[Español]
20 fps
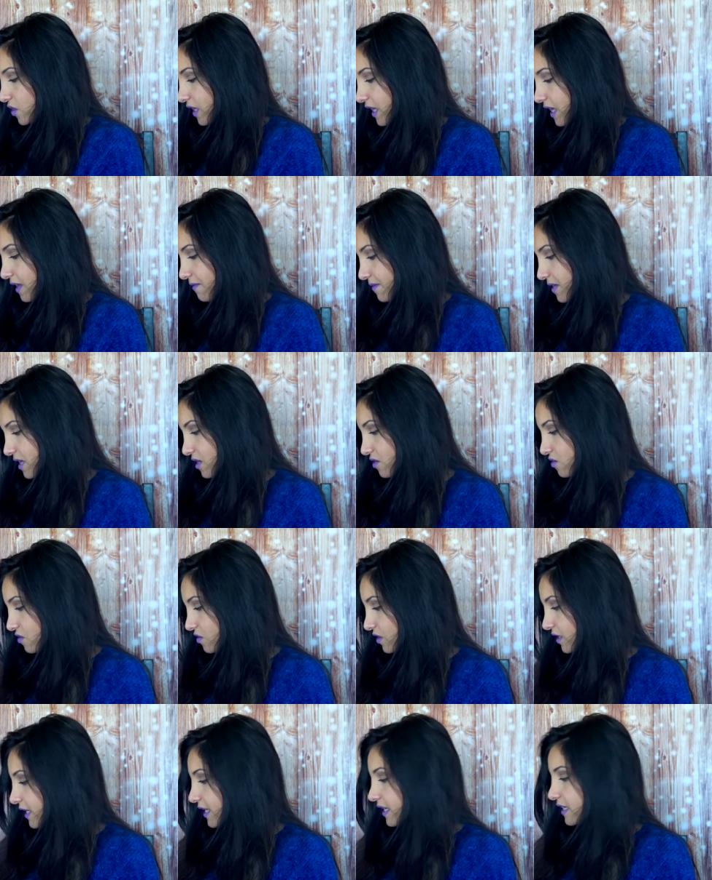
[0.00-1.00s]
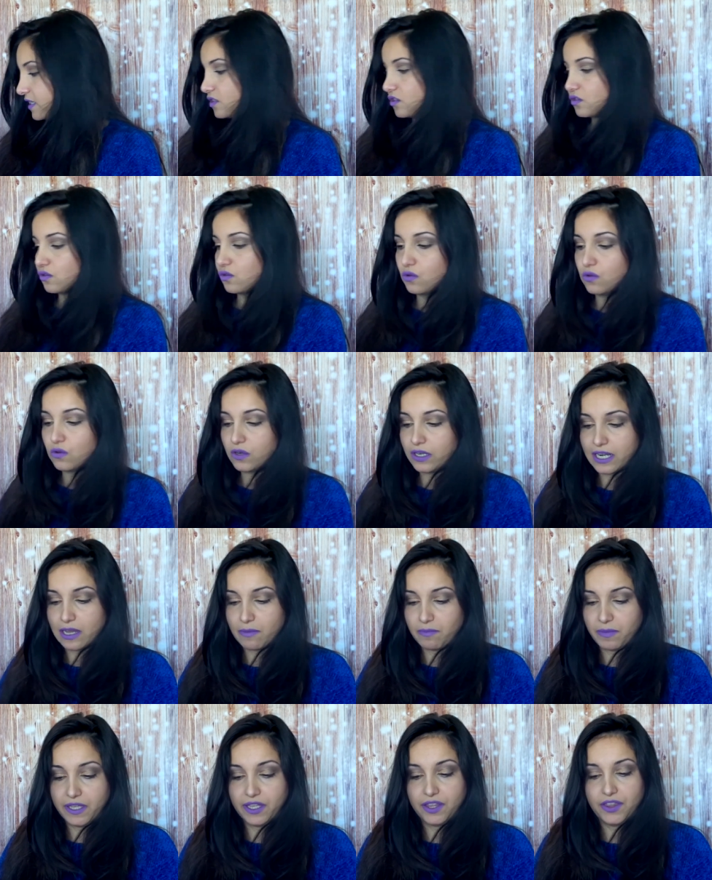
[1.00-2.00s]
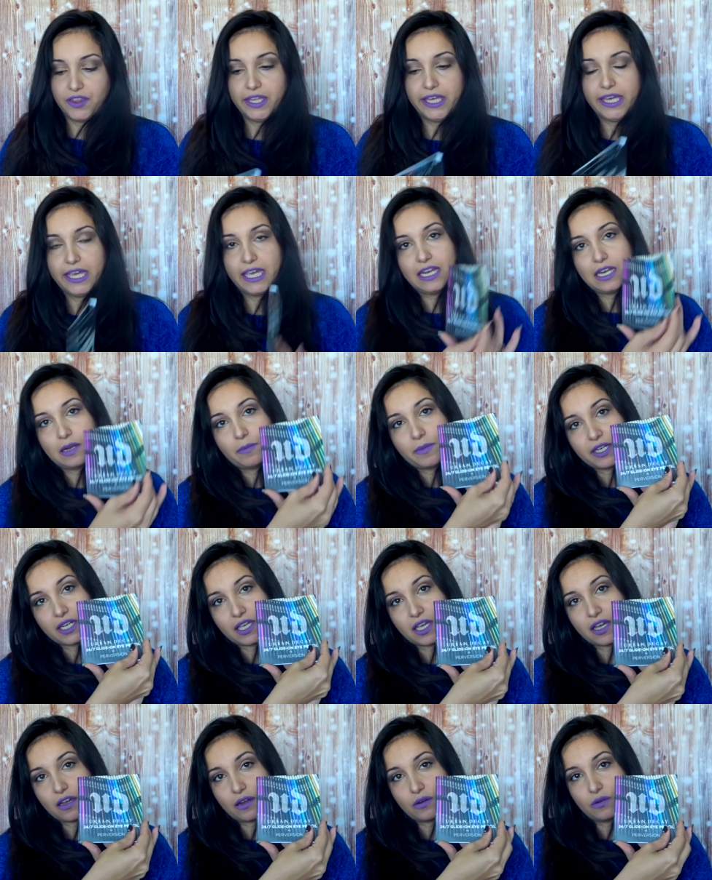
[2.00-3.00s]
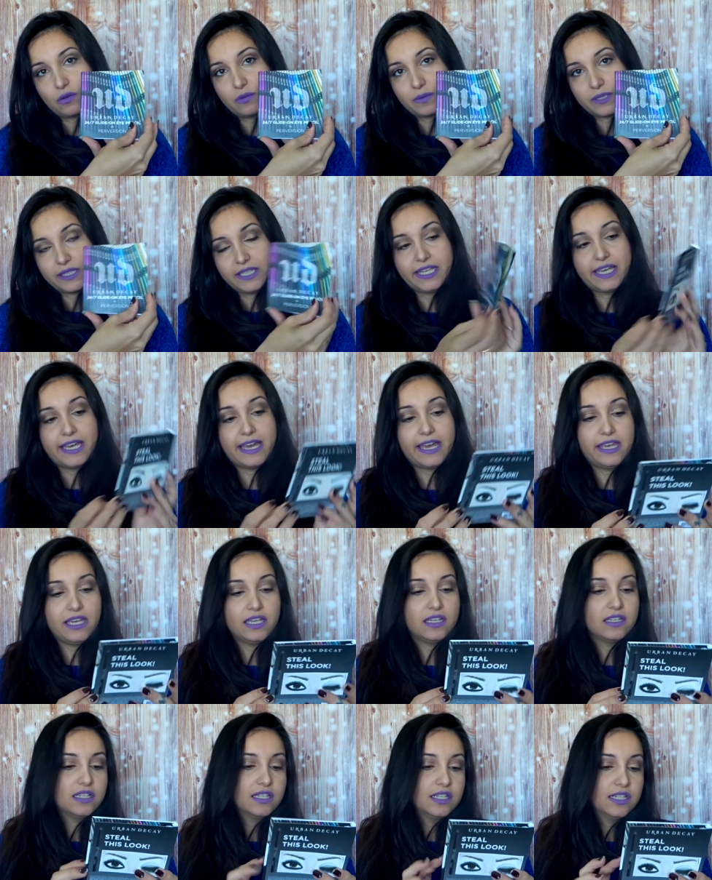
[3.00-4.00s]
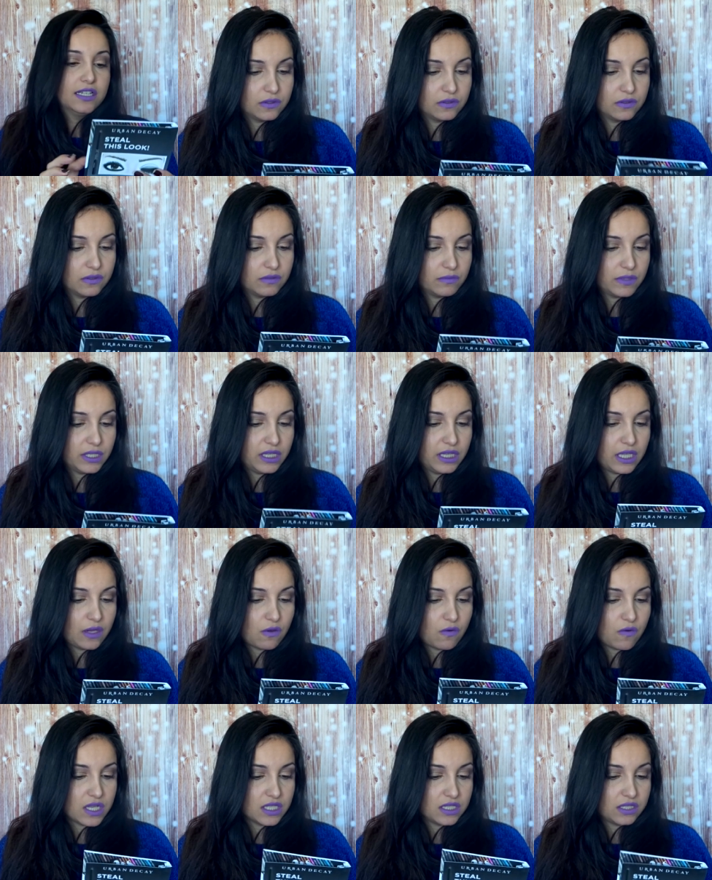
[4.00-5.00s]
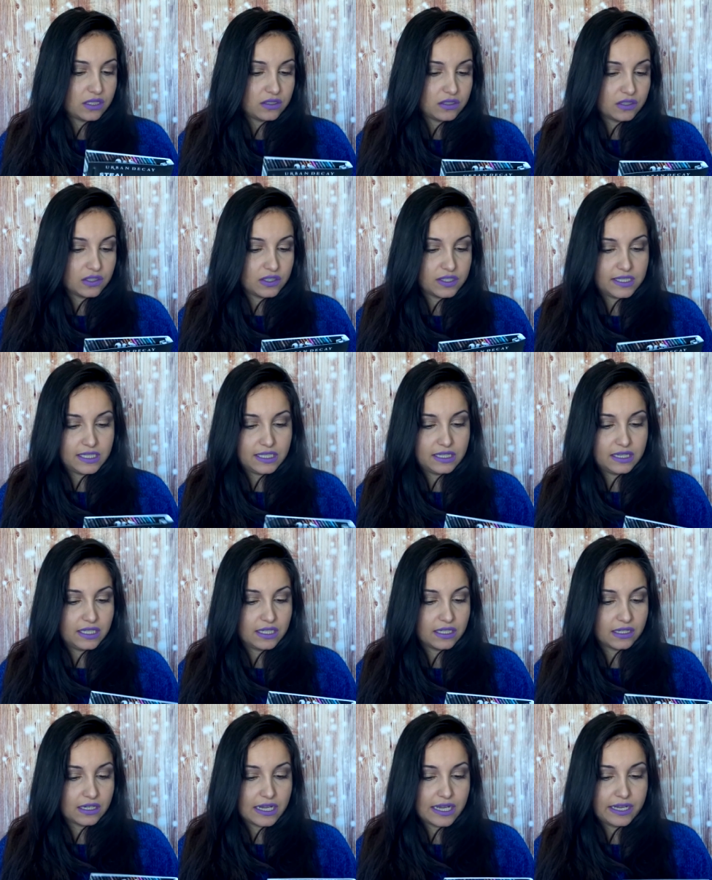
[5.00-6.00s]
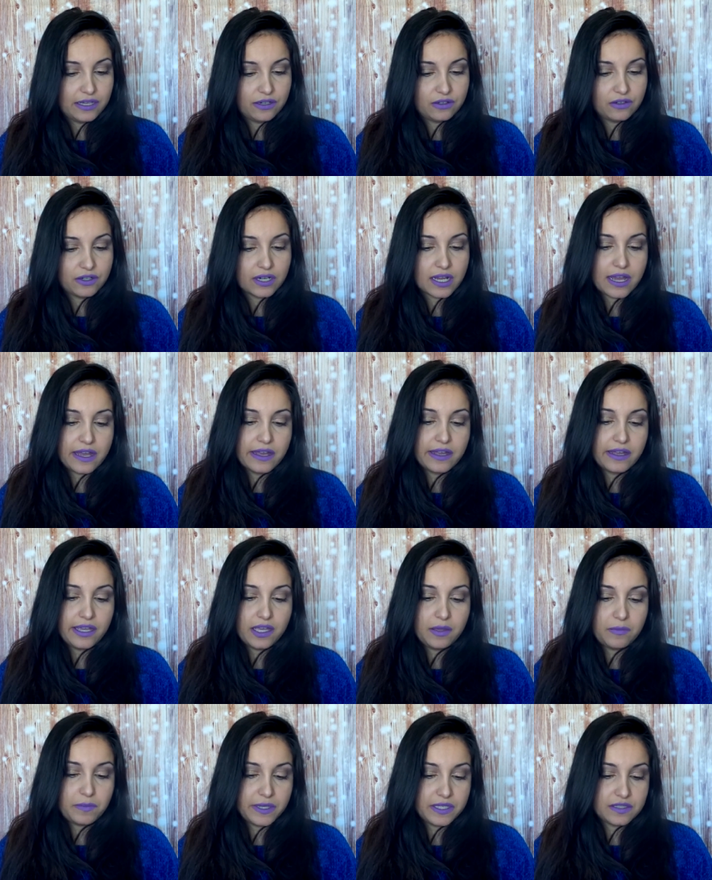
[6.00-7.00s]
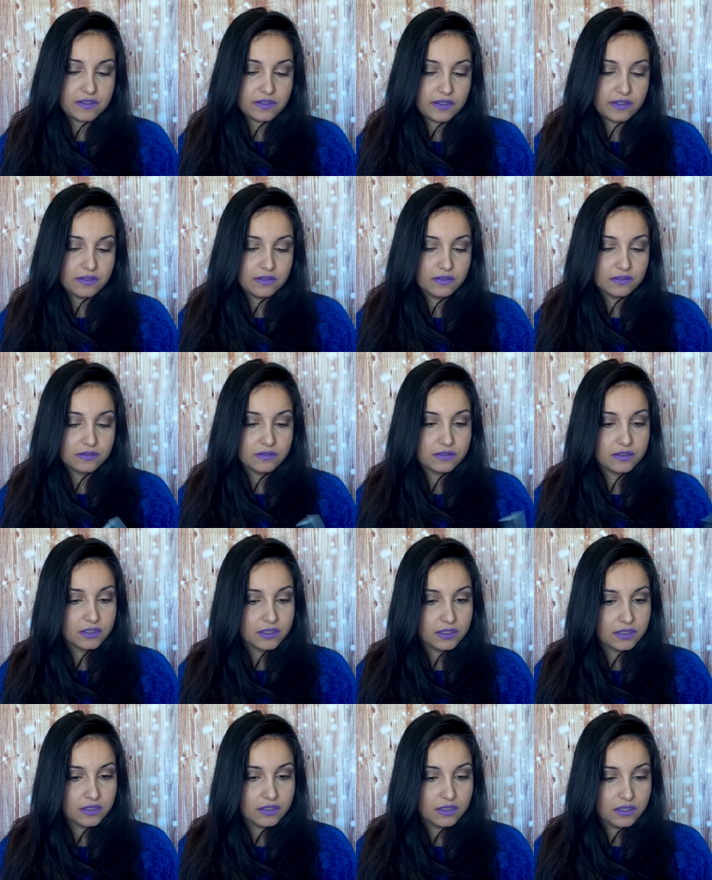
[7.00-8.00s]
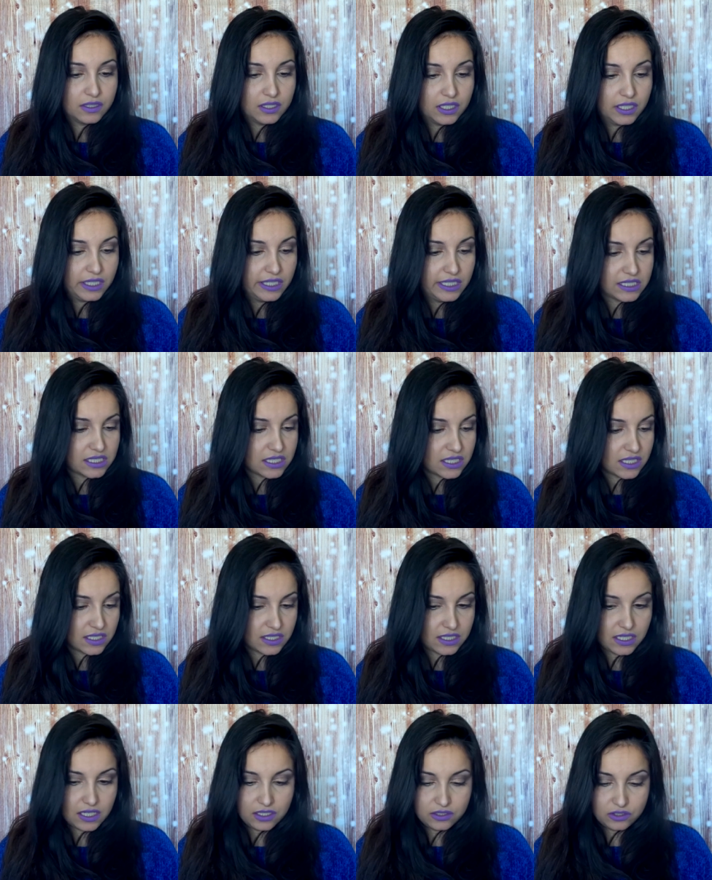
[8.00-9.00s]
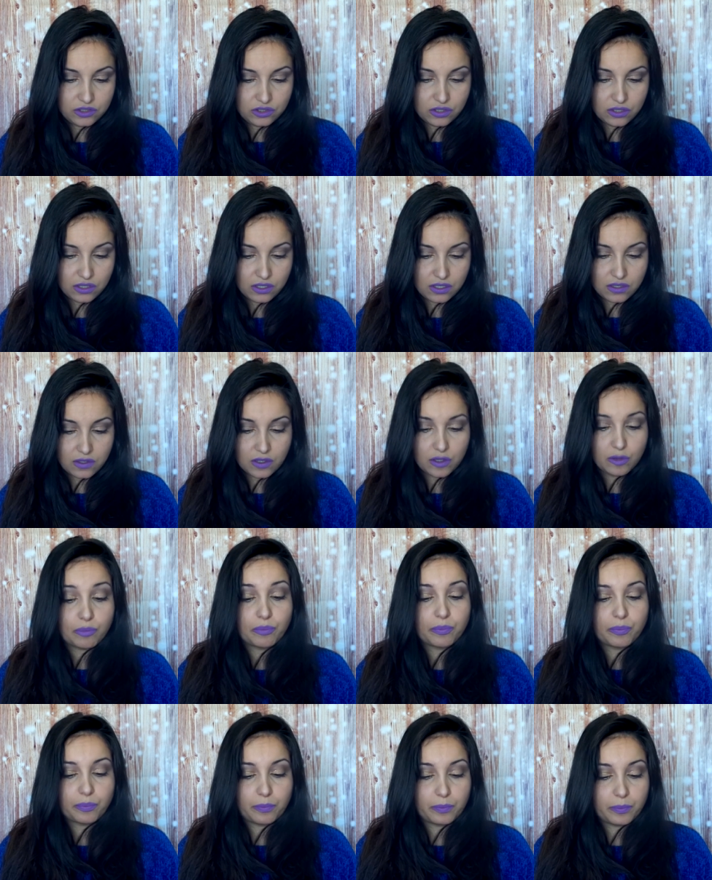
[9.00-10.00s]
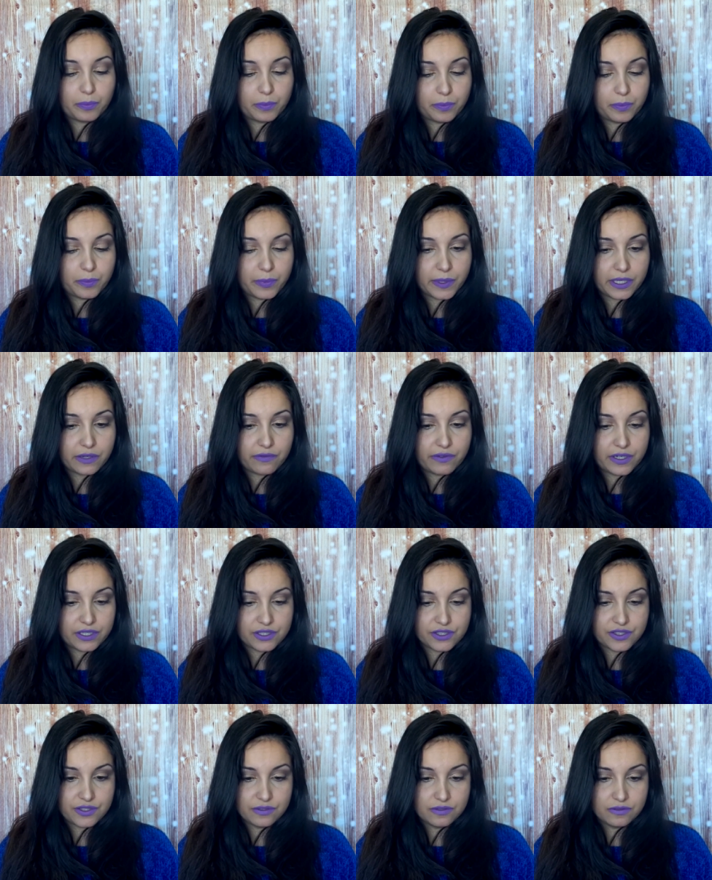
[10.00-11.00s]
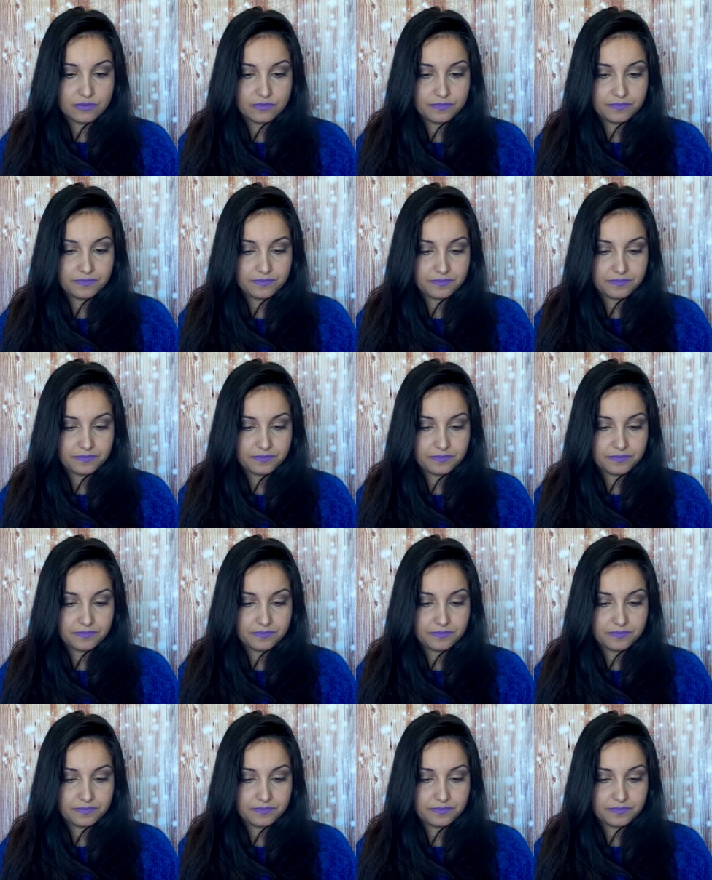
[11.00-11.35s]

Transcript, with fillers: que veo es un lápiz de la marca Urban Decay 24-7 247 On Eye Pencil. Y este es el tono Perversion.